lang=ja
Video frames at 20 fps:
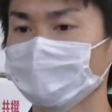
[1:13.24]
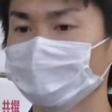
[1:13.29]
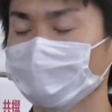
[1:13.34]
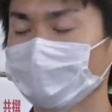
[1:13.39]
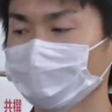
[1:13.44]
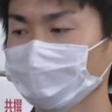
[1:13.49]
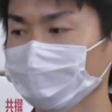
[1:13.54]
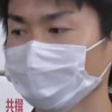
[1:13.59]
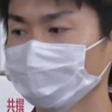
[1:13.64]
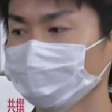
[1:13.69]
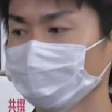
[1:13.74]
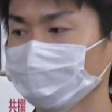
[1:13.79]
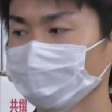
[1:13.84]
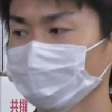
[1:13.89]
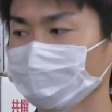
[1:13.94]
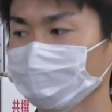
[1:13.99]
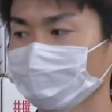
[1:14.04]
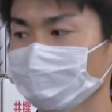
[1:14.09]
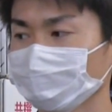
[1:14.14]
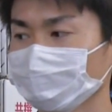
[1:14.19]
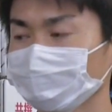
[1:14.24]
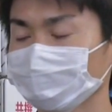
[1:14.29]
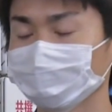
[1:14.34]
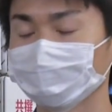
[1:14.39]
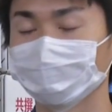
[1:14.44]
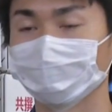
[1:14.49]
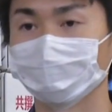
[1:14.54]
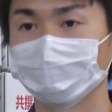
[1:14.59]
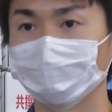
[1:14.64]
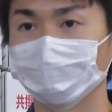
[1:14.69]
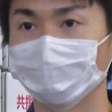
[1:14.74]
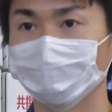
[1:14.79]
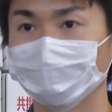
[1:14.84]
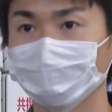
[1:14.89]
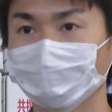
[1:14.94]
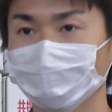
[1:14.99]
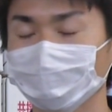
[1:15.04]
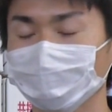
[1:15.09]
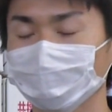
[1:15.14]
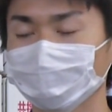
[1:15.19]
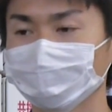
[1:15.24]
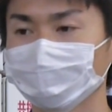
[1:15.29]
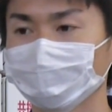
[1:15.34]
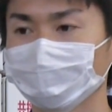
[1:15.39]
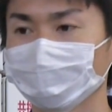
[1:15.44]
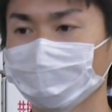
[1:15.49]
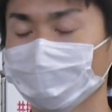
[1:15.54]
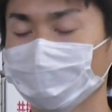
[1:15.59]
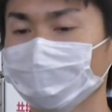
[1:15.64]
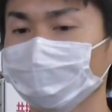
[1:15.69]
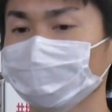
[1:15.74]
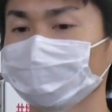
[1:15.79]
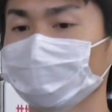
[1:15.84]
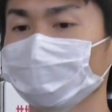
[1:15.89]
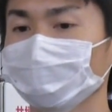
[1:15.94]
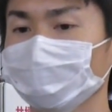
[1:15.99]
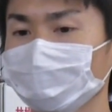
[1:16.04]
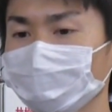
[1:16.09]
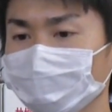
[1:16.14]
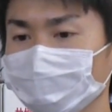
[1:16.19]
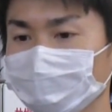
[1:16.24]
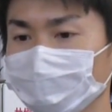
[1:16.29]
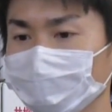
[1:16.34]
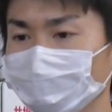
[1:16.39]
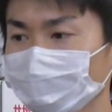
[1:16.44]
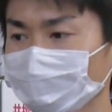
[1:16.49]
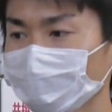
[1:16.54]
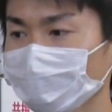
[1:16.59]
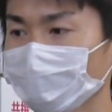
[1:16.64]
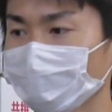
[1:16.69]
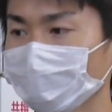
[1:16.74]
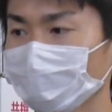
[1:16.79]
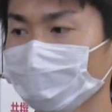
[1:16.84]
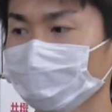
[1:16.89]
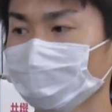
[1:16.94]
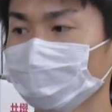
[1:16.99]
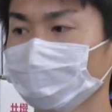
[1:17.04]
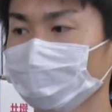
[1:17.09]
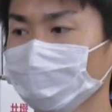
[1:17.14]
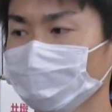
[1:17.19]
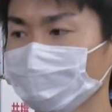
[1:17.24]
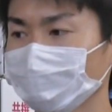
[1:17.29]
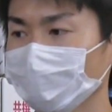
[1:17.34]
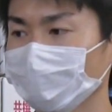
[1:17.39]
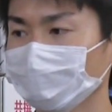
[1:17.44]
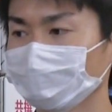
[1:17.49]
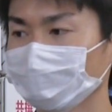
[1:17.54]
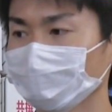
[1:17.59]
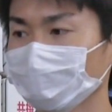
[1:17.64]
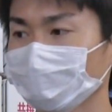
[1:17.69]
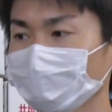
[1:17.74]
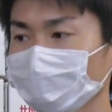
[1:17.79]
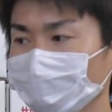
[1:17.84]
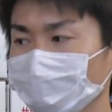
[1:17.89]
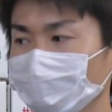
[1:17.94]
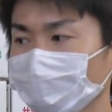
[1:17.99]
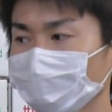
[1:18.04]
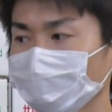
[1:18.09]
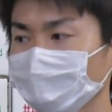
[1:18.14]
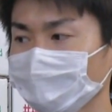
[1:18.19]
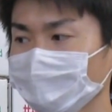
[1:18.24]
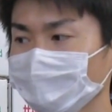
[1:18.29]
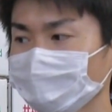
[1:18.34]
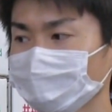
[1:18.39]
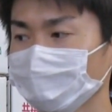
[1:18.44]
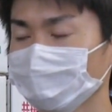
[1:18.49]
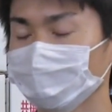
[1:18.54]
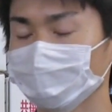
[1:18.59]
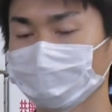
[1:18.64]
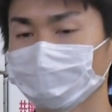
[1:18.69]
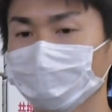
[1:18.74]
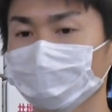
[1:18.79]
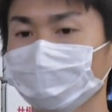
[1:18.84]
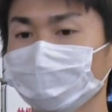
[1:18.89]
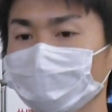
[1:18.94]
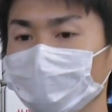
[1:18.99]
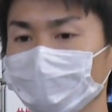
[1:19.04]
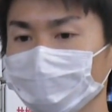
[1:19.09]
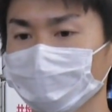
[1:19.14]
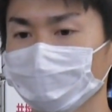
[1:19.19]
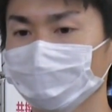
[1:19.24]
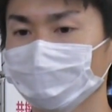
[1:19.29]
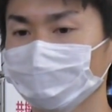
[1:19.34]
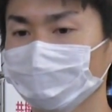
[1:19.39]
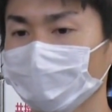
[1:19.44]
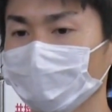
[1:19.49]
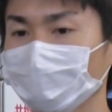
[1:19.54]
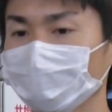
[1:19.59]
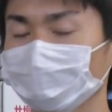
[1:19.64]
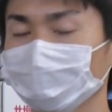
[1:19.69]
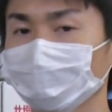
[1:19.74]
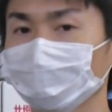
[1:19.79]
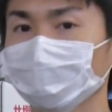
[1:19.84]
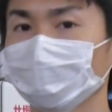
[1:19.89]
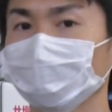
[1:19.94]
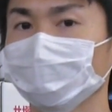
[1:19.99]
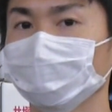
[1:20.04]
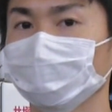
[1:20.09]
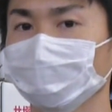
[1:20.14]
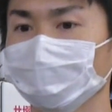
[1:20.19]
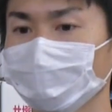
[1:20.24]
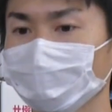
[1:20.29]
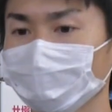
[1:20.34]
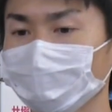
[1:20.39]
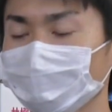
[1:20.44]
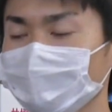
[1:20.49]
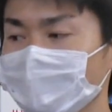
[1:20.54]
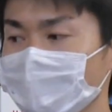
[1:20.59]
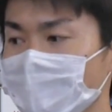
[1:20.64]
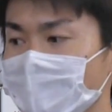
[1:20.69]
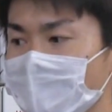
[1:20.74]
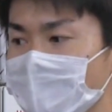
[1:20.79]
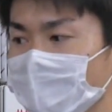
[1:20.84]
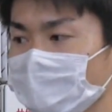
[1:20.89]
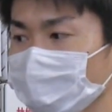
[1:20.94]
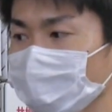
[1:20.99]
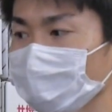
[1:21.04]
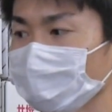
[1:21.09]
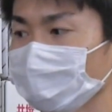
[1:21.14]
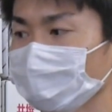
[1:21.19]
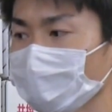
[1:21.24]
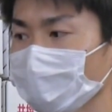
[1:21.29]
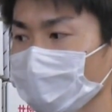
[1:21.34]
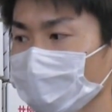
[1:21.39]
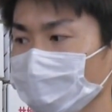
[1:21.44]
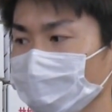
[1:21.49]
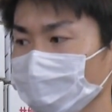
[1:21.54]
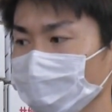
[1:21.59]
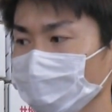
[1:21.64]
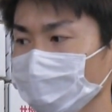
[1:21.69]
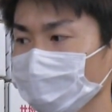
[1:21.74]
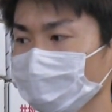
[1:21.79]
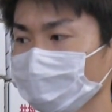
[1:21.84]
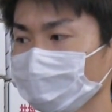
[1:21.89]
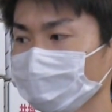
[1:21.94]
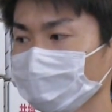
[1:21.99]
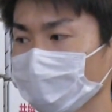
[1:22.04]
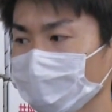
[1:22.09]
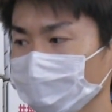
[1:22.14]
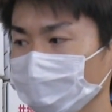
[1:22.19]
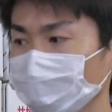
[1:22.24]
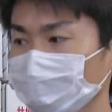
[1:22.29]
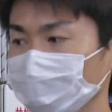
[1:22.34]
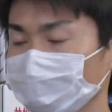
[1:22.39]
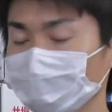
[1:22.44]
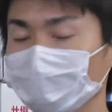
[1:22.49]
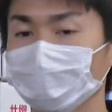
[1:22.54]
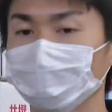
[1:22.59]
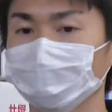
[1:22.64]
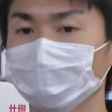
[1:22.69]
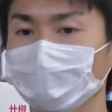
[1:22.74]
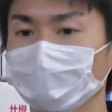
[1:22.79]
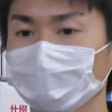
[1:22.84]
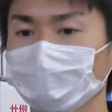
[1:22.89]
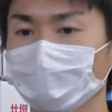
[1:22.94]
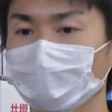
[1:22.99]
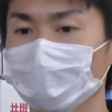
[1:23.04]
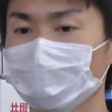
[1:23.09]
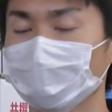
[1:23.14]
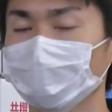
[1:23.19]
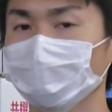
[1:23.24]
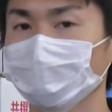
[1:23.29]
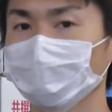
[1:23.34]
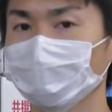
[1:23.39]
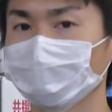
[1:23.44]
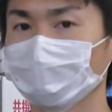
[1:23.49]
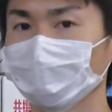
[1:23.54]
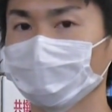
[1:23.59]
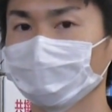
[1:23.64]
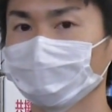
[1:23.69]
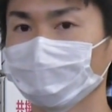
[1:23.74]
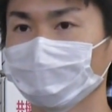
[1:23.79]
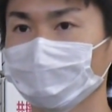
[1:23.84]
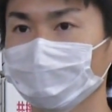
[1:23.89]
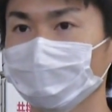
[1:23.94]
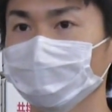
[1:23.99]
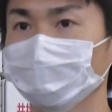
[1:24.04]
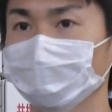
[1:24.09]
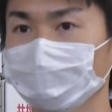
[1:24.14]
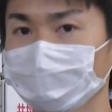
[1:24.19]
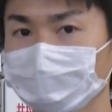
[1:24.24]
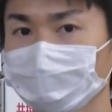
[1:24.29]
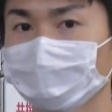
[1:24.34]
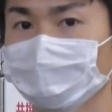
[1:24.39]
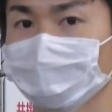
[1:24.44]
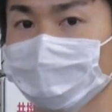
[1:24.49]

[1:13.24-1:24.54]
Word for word: かなり生産者はきつい思い、えしてきたんですけどもなんとか母の日には単価は、まあ、皆さんのおかげでどんどん上がってきているので、まあ、なんとか母の日最後の出荷に向けて頑張っていきたいと思います。